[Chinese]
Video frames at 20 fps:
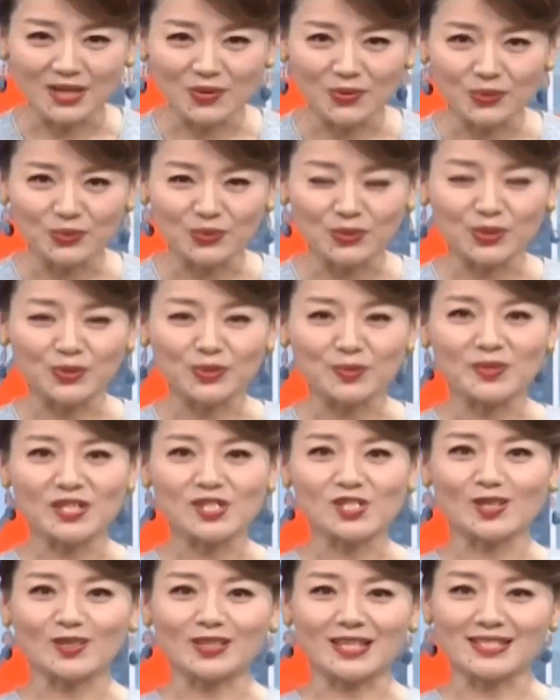里来相会，无缘
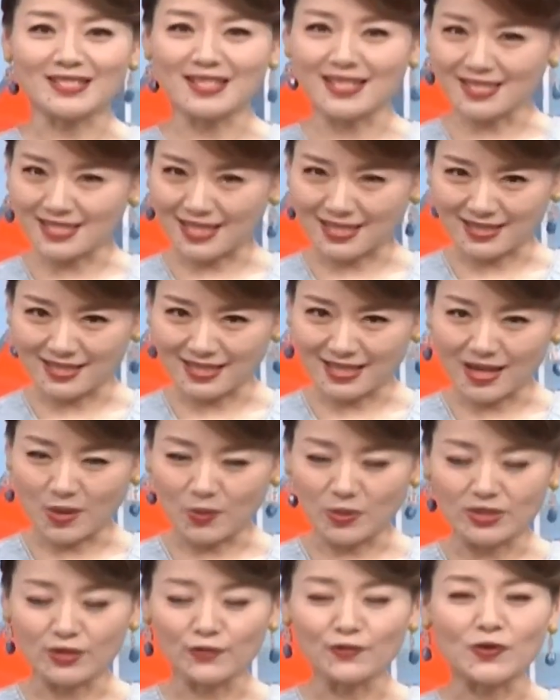对面手难牵。场上
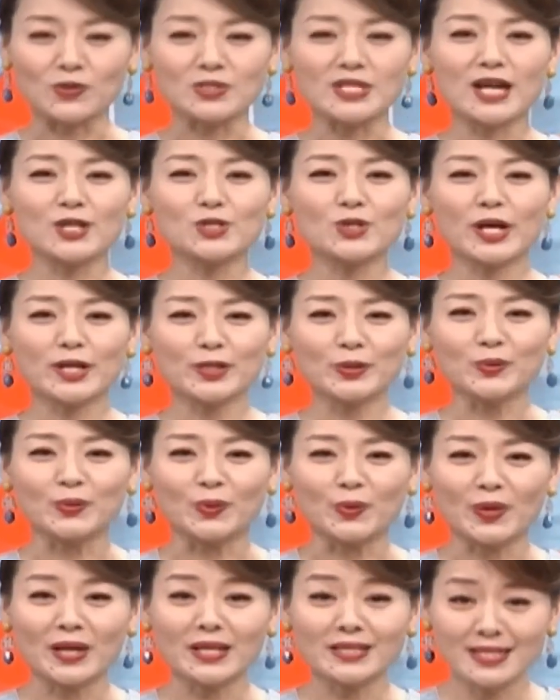的两位能否擦出爱
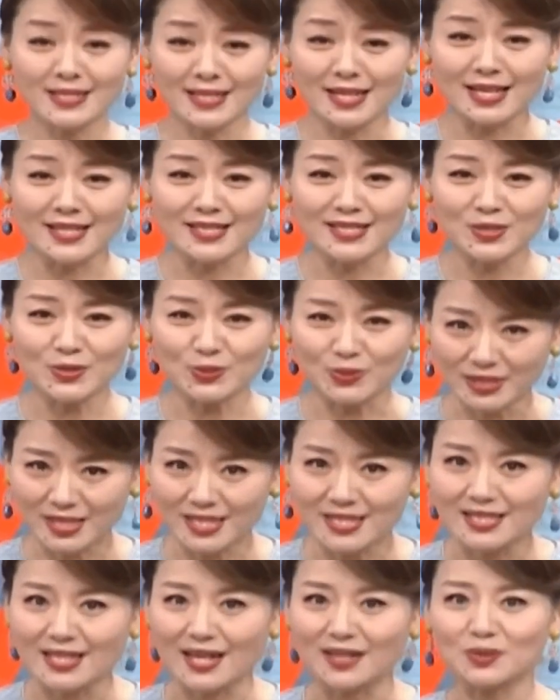的火花？接下来进
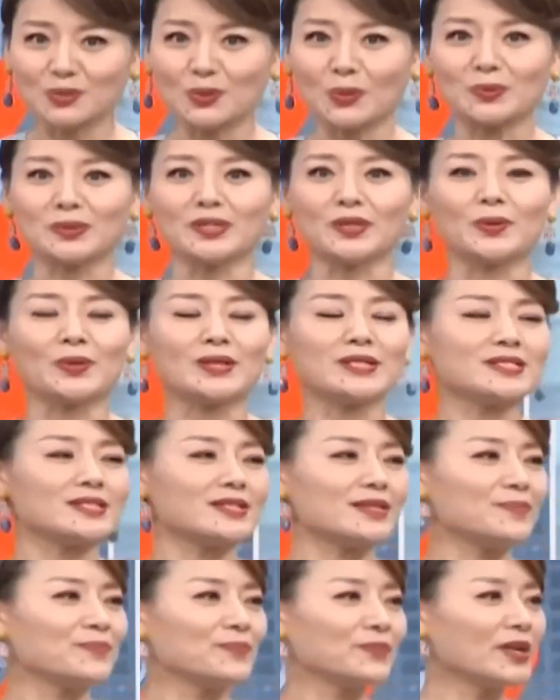入更想懂你
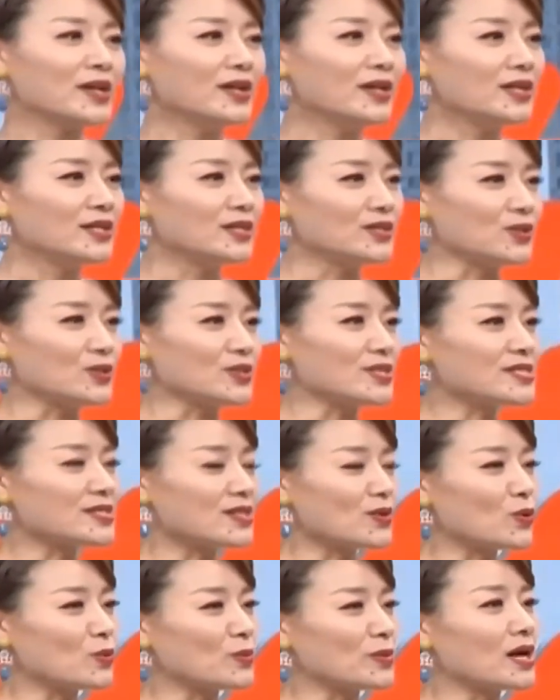环节，有
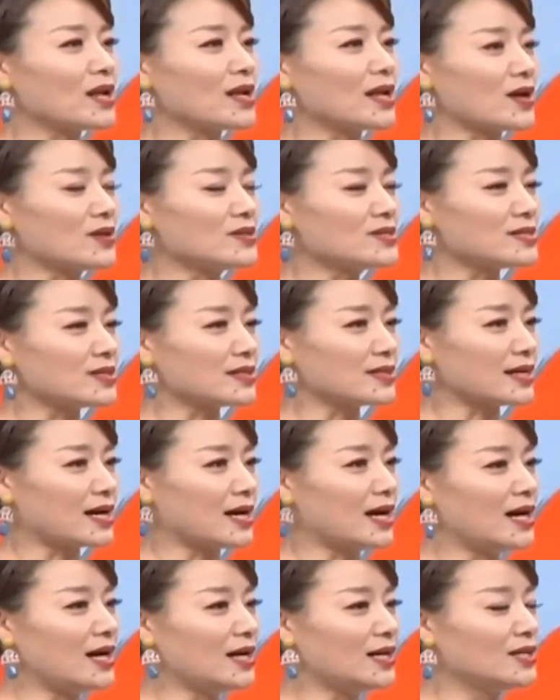一些我们要了解
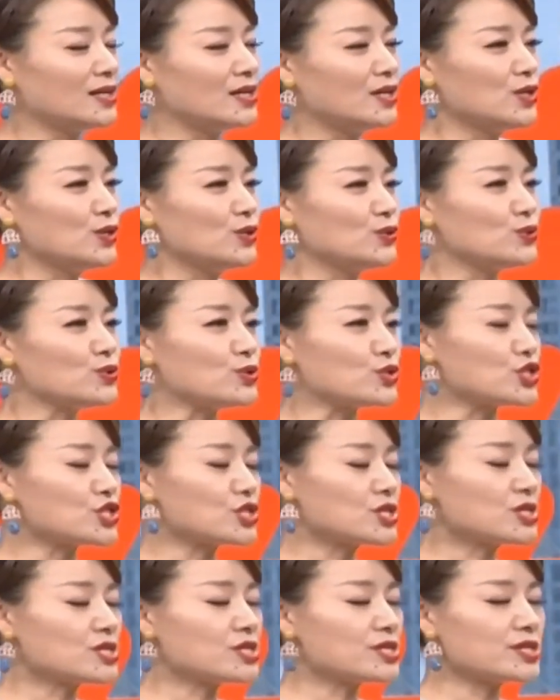的啊。
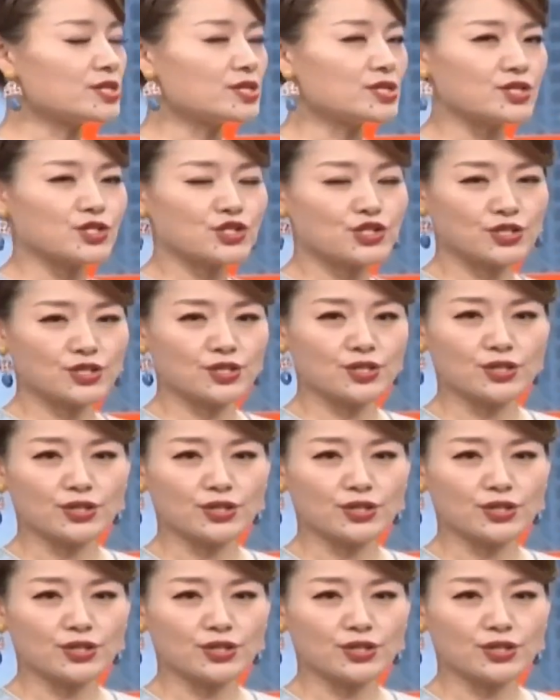女士